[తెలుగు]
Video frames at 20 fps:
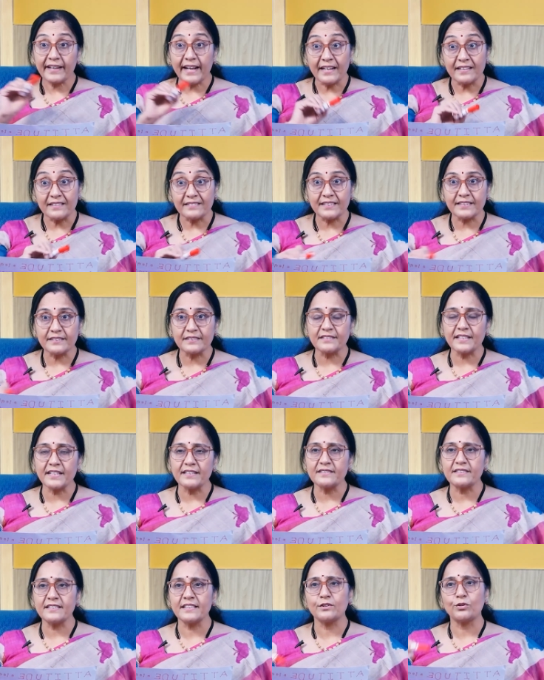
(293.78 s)

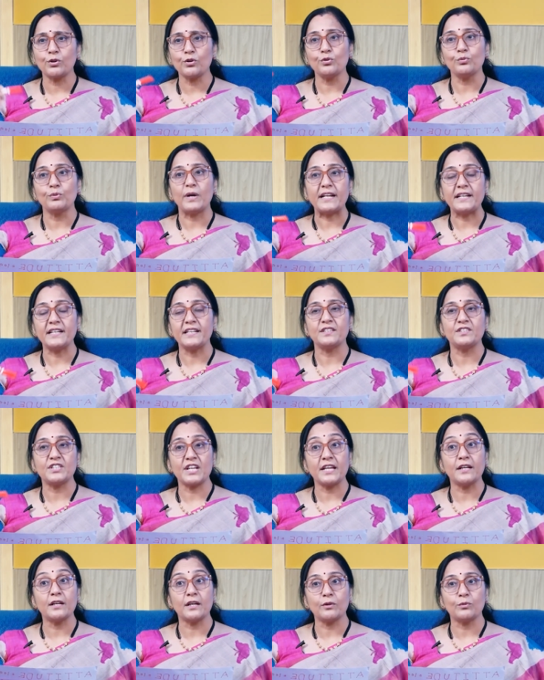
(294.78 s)
కన్సిస్టెన్సీతో నువ్వు అన్నీ
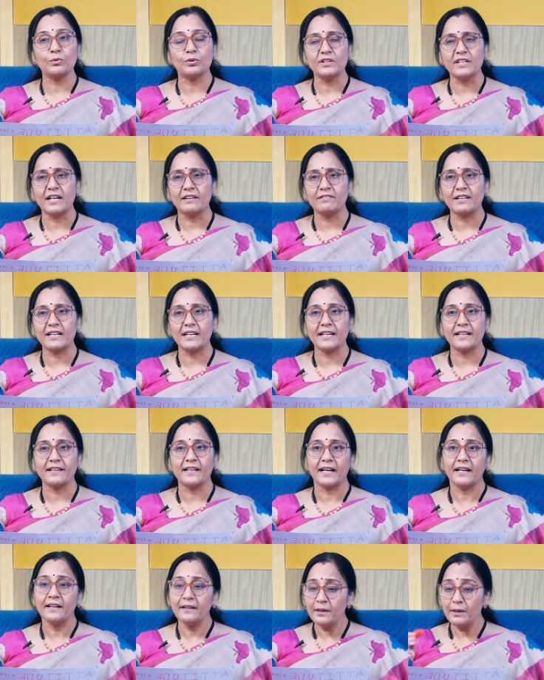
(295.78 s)
చేయగలుగుతున్నావా
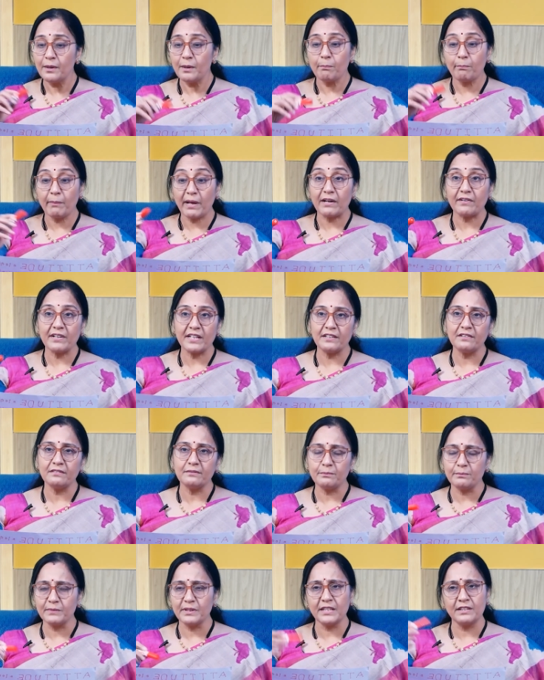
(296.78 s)
లేదా మనం ఇది
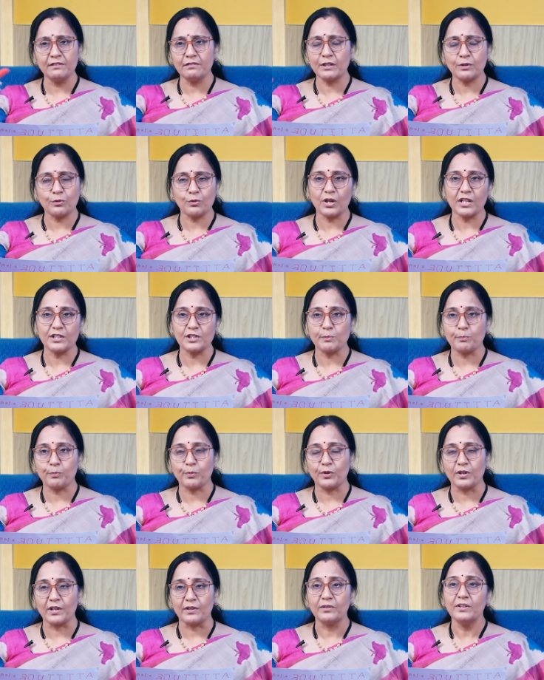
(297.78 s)
ఇదివరకు కూడా
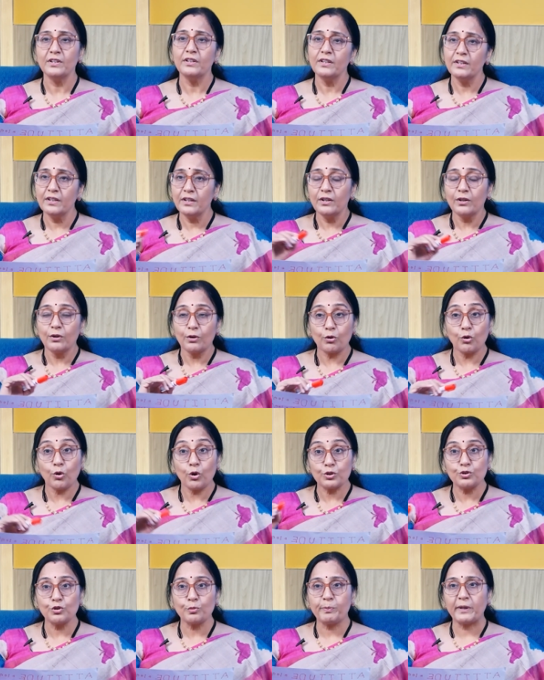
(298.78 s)
చెప్పుకున్నాం
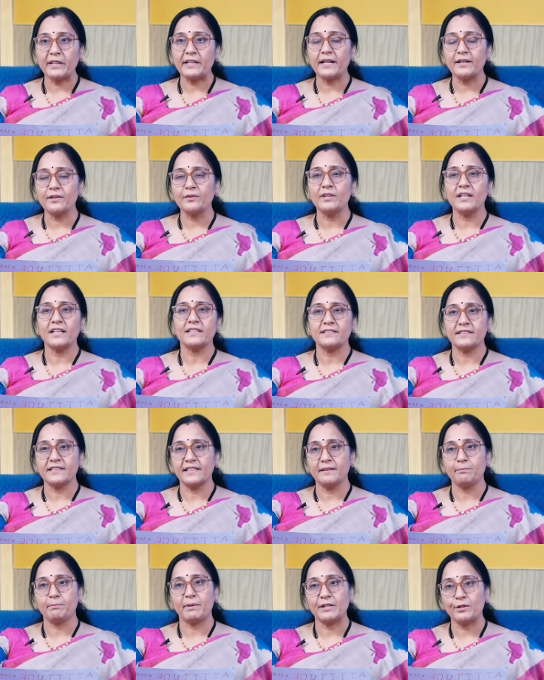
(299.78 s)
రోజు పది అడుగులు
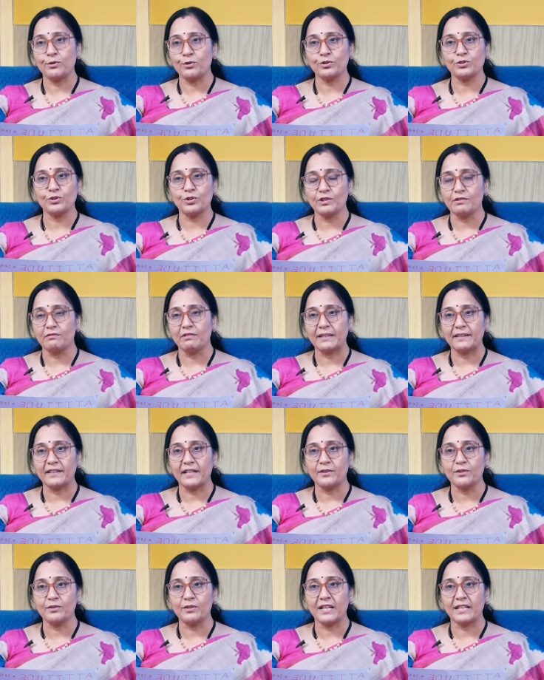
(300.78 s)
వేస్తే పది రోజులకు వంద
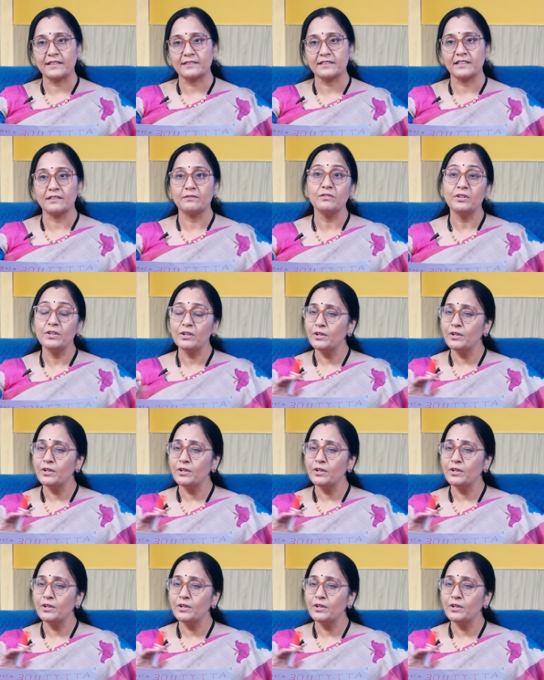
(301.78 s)
అడుగులు వేస్తాం